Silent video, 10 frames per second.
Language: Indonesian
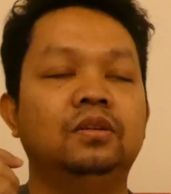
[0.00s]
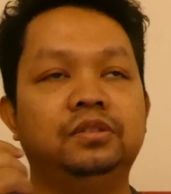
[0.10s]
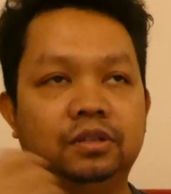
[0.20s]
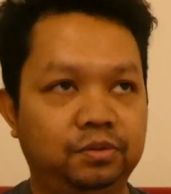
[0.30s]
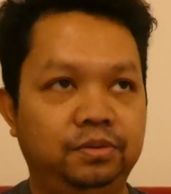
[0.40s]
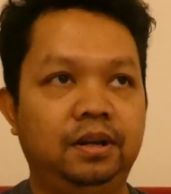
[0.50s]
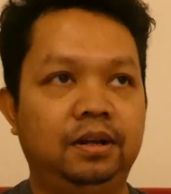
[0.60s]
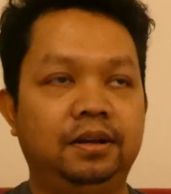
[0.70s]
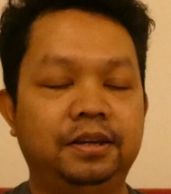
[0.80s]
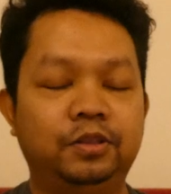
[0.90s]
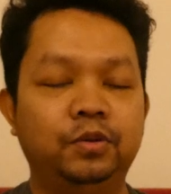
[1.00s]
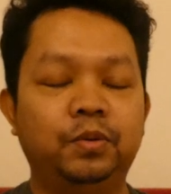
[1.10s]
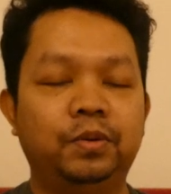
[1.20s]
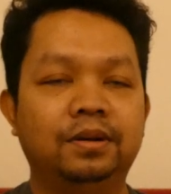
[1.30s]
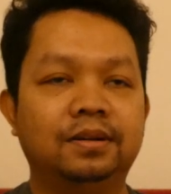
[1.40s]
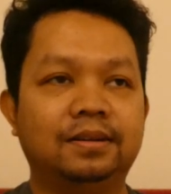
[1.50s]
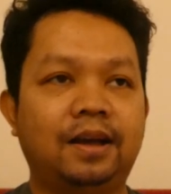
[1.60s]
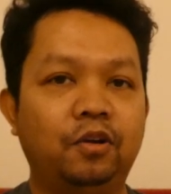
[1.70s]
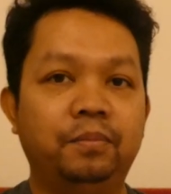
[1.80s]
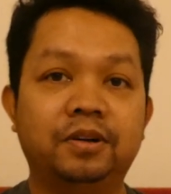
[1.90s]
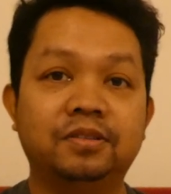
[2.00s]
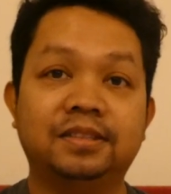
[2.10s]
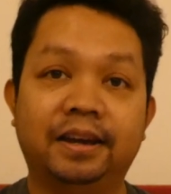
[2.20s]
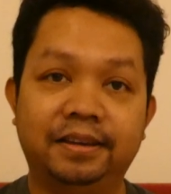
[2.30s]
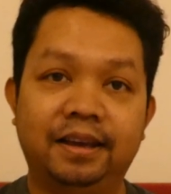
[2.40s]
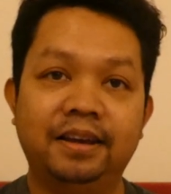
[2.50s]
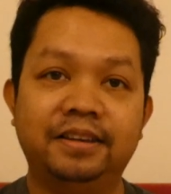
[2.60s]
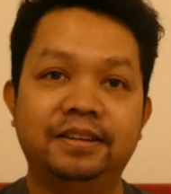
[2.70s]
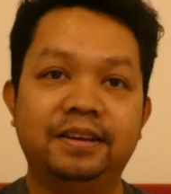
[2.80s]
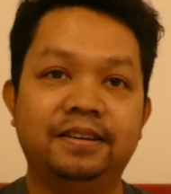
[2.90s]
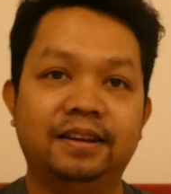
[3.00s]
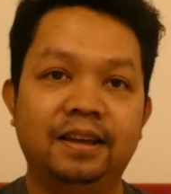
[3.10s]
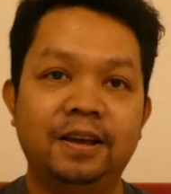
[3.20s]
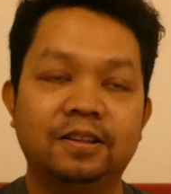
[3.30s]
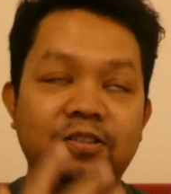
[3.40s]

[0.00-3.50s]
ya uh, itu kalau menurut saya ini adalah